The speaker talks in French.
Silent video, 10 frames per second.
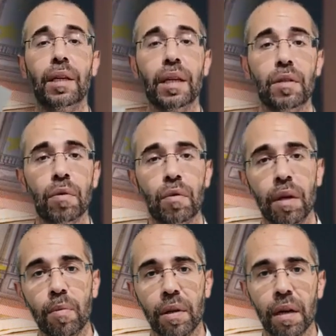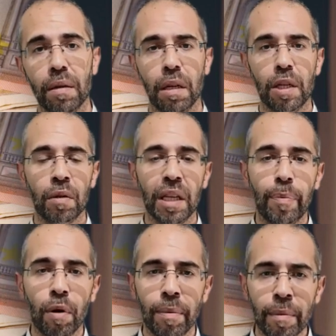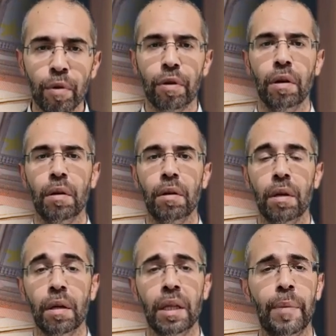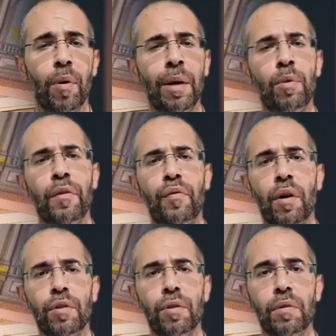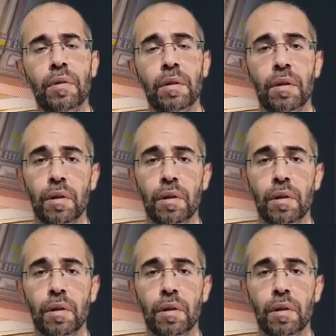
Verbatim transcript: Des questions de Vemuna, Les gens ont des problèmes de cœur, des problèmes de foi en Dieu.